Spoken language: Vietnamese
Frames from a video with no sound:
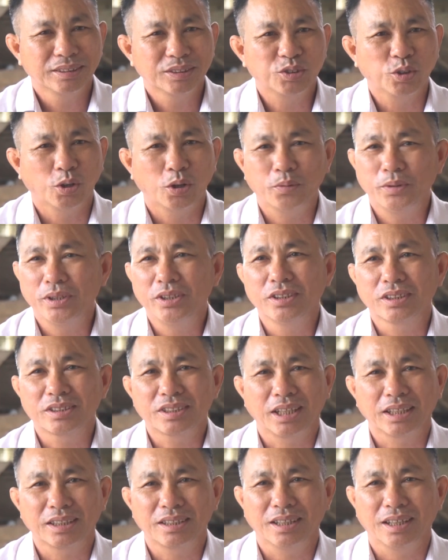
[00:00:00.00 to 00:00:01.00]
So với nước
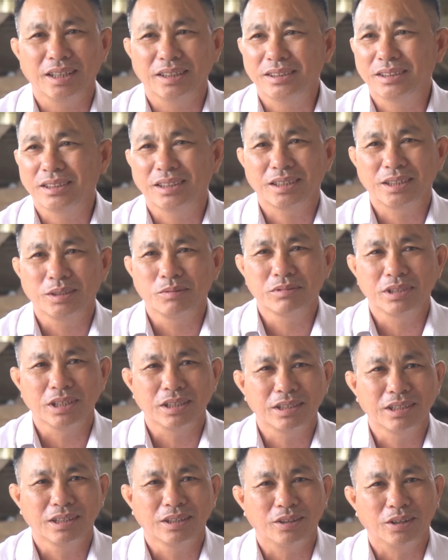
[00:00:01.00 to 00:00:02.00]
sạch ở những cái công
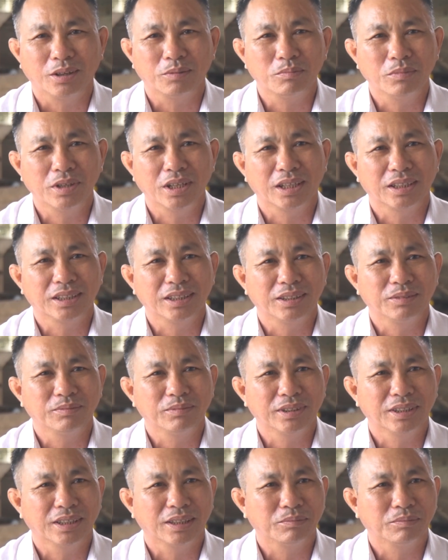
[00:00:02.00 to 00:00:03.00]
trình kia họ 10.000 với